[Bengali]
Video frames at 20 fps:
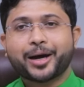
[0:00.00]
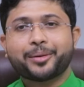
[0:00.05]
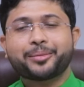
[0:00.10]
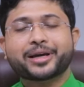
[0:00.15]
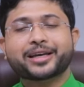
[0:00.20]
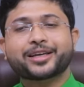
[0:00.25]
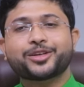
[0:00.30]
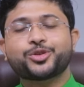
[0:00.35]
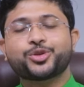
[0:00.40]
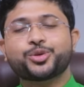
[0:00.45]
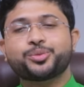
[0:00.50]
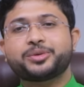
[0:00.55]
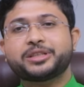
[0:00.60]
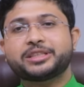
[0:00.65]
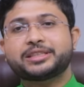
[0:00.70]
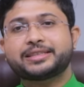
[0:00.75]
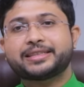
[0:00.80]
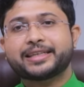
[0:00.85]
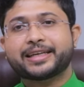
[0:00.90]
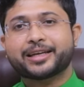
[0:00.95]
আমরা কিন্তু
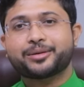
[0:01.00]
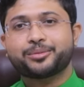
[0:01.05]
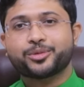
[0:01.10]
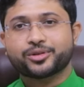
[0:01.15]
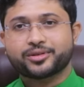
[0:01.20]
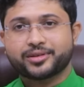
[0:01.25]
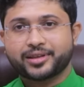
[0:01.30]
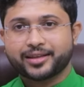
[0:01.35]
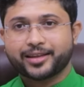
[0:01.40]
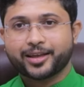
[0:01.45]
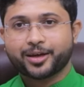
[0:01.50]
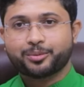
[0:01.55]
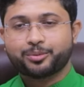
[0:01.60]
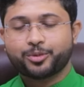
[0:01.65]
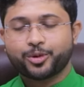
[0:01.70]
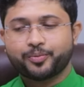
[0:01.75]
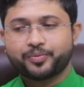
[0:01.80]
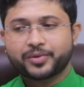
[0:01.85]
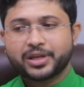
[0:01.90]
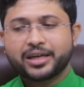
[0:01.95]
বৃশ্চিকের মধ্যে দেব
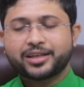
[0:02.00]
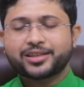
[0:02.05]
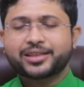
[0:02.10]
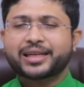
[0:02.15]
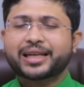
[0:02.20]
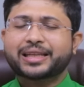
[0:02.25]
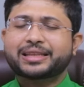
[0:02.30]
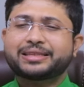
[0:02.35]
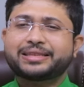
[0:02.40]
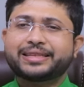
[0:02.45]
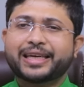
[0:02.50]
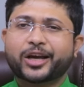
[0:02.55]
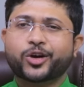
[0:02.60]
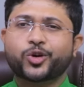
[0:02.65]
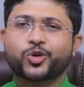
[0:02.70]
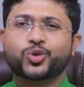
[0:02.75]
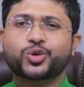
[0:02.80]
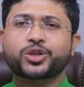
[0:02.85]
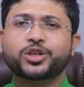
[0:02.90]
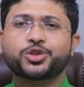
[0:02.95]
সেটা যে
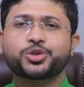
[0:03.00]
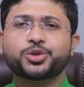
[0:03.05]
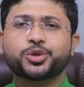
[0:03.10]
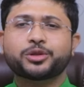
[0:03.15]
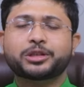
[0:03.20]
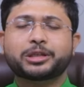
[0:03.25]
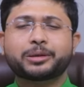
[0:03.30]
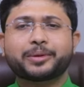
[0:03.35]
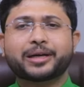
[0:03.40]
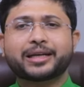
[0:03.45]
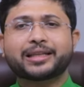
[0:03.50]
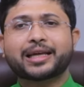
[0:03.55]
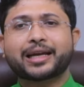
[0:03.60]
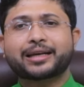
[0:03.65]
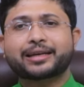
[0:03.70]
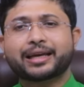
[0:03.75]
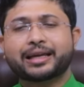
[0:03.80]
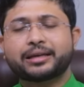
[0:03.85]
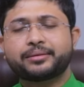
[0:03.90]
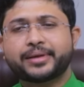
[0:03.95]
কোনো কিছু হতে পারে
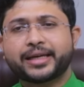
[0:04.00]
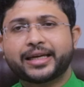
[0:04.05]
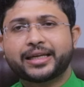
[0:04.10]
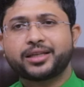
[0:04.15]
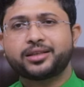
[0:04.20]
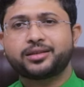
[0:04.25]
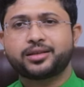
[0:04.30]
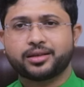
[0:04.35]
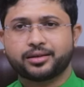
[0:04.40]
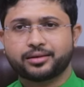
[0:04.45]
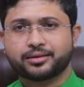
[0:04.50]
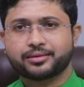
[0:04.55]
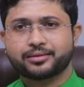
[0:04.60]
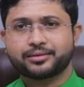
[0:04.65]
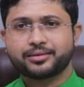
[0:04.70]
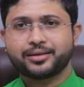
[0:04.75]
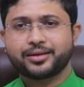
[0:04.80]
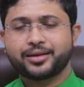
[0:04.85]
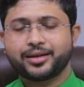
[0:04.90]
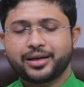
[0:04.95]
দ্যাট ক্যান বি এনিথিং
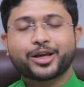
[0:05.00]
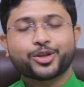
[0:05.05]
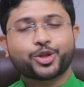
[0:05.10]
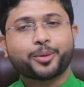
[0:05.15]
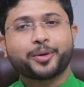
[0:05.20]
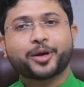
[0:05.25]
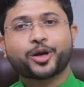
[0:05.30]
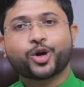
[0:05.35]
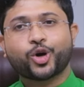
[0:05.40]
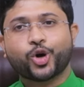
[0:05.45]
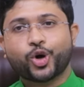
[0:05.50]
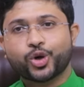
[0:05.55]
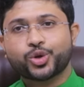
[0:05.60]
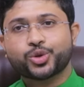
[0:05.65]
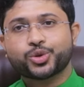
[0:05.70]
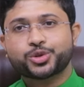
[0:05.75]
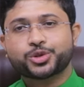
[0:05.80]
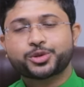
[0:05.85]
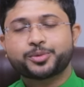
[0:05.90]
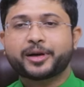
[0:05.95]
তবে
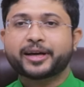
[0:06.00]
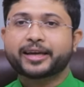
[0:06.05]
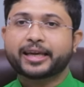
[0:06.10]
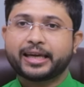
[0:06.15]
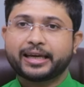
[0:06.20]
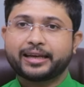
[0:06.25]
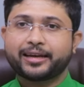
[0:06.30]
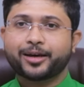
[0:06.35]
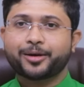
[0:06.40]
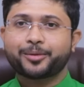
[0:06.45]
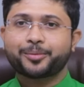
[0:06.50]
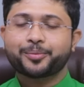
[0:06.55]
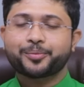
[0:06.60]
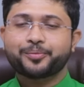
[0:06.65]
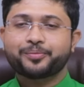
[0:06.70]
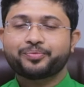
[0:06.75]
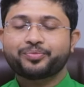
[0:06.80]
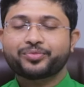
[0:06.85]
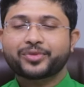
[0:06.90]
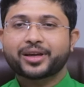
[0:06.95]
খরচ বা কেনা
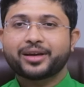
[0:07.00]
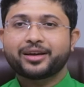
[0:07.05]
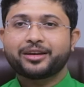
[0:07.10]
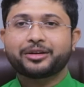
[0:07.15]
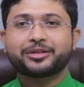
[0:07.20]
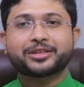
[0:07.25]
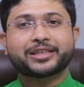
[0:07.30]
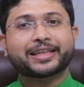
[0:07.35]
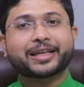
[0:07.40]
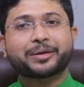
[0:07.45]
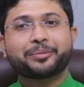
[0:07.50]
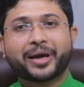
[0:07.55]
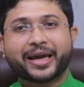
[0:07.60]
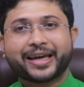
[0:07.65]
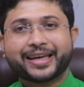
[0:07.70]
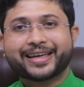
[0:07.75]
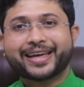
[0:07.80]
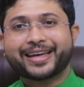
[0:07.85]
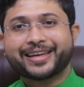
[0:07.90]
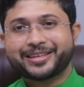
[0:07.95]
সেটা
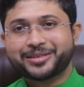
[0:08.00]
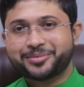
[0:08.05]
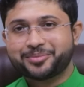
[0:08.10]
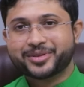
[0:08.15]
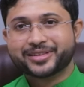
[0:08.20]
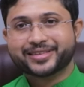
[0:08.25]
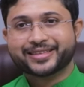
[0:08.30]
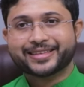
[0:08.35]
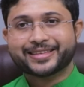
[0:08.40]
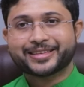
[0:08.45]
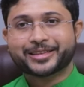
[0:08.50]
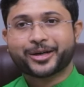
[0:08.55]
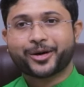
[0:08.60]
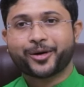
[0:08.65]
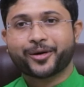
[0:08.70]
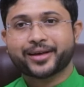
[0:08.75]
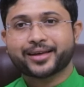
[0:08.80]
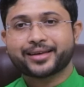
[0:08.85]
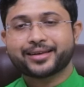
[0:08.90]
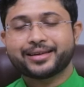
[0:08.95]
ব্যয়কেই রিপ্রেজেন্ট
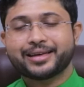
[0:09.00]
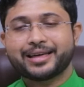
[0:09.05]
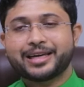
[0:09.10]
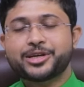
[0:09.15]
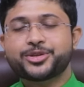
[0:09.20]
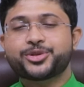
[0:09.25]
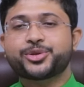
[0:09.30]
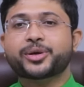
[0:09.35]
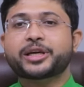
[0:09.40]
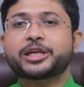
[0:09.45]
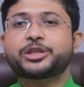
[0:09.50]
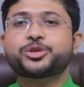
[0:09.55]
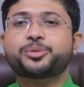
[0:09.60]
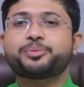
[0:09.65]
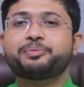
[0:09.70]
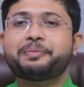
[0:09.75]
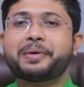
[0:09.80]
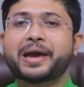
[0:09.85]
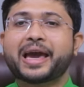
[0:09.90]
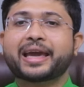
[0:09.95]
করে সো কিছু
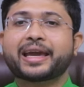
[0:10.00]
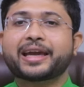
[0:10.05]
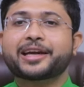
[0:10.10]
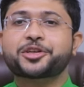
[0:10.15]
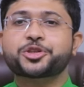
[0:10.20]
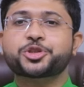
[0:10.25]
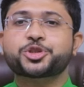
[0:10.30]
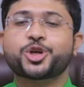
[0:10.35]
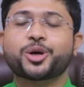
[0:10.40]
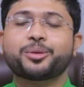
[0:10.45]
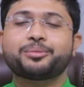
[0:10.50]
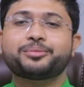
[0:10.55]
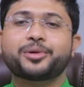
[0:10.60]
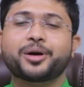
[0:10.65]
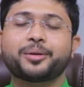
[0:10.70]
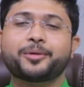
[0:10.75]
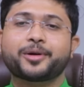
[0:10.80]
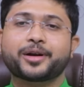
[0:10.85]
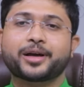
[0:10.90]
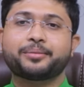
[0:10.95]
ব্যয়ের
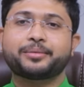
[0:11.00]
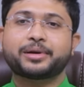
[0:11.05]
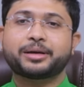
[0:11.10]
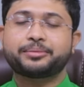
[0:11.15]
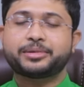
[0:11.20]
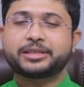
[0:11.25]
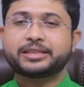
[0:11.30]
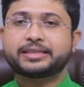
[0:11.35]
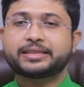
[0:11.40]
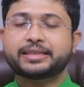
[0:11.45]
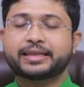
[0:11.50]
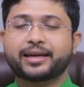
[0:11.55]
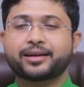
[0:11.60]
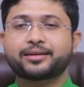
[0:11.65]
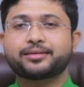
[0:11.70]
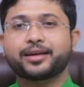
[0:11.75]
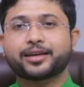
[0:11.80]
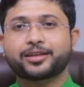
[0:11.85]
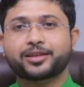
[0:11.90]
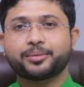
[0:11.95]
সম্ভাবনা আমরা
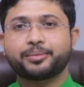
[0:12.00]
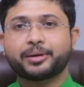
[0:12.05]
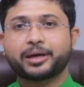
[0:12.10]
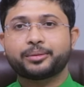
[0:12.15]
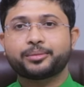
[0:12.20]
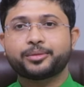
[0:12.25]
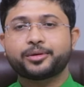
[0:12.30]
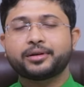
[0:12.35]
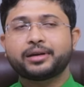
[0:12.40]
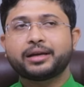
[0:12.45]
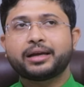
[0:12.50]
বৃশ্চিকের দেখতে পারব